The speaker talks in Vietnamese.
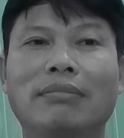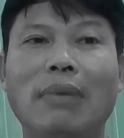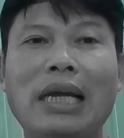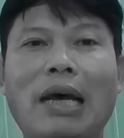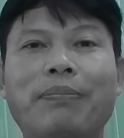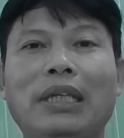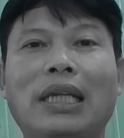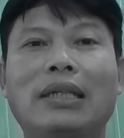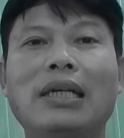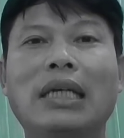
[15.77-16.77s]
Bể đập thì
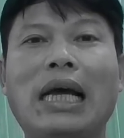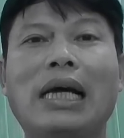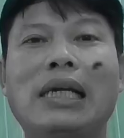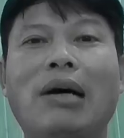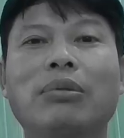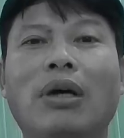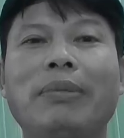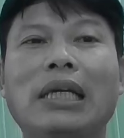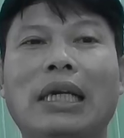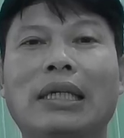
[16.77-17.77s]
thành thử ra là ông cho
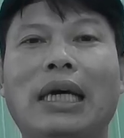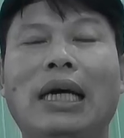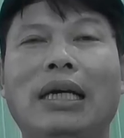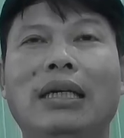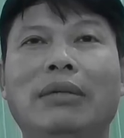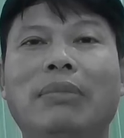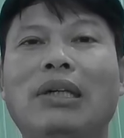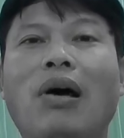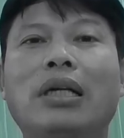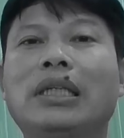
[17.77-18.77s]
biết rằng là
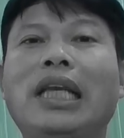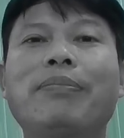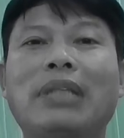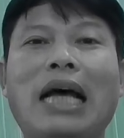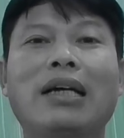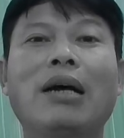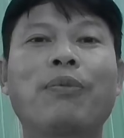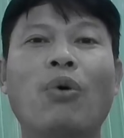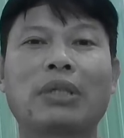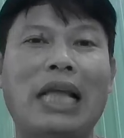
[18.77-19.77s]
mình lo đi chiếm người ta, góp
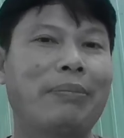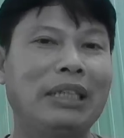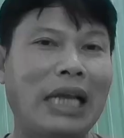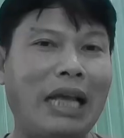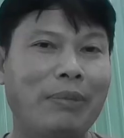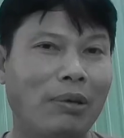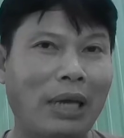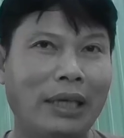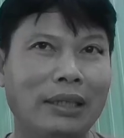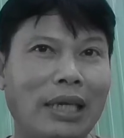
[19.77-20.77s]
cuộc nhà mình cháy mình
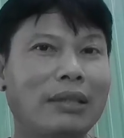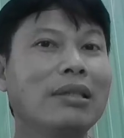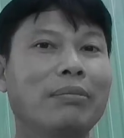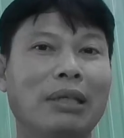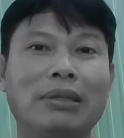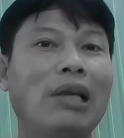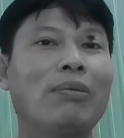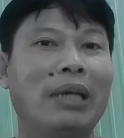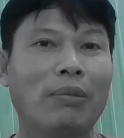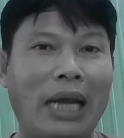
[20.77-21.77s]
không hay, đất nước mình
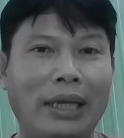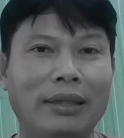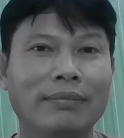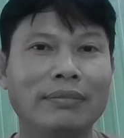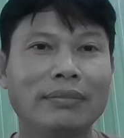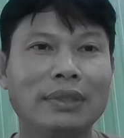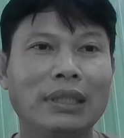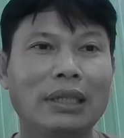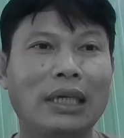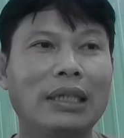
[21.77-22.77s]
tiêu mình không hay.
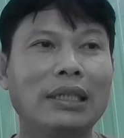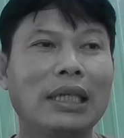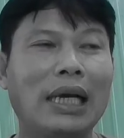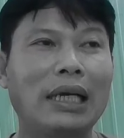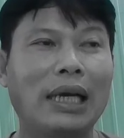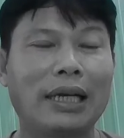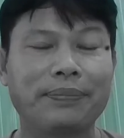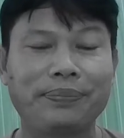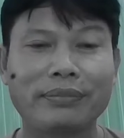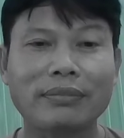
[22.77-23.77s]
Nó thành thử ra là
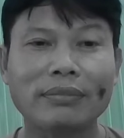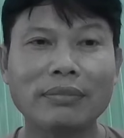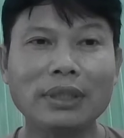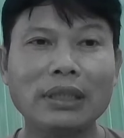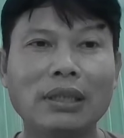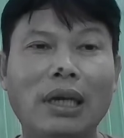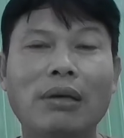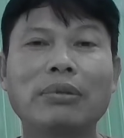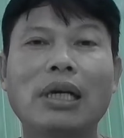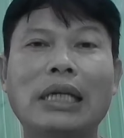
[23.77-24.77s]

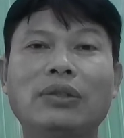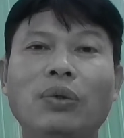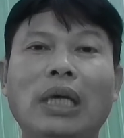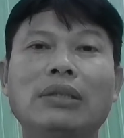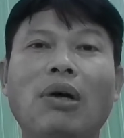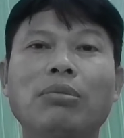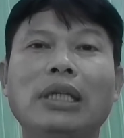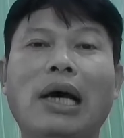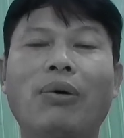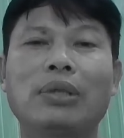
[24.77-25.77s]
ông nói anh xui, anh trốn
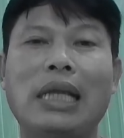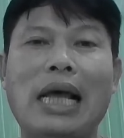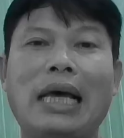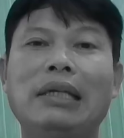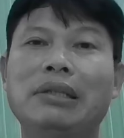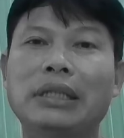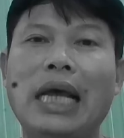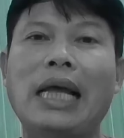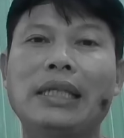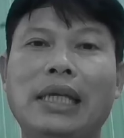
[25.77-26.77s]
đi đâu, nhà anh lửa
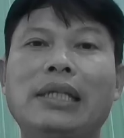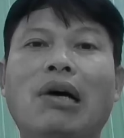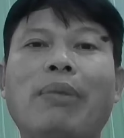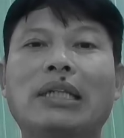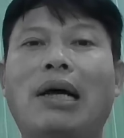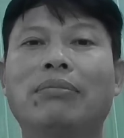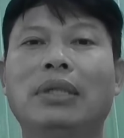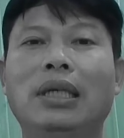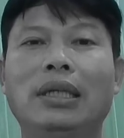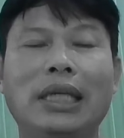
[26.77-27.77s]
cháy, chị dâu mất chồng.
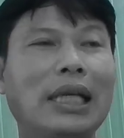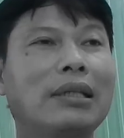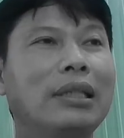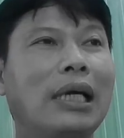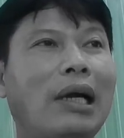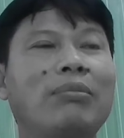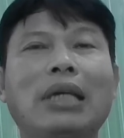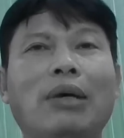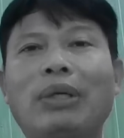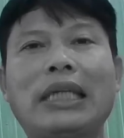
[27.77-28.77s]
Thì cái người đàn ông
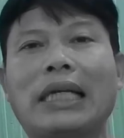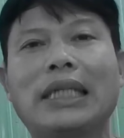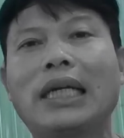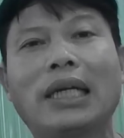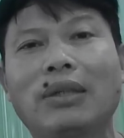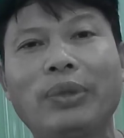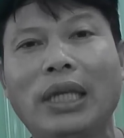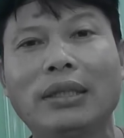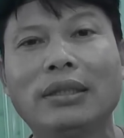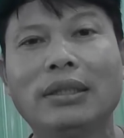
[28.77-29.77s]
là quánh giặt chết hết đó quý
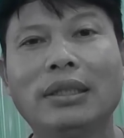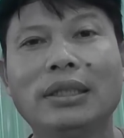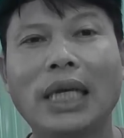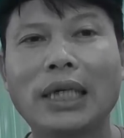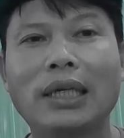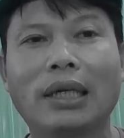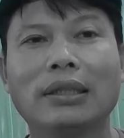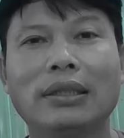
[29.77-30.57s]
vị, chết hết rồi.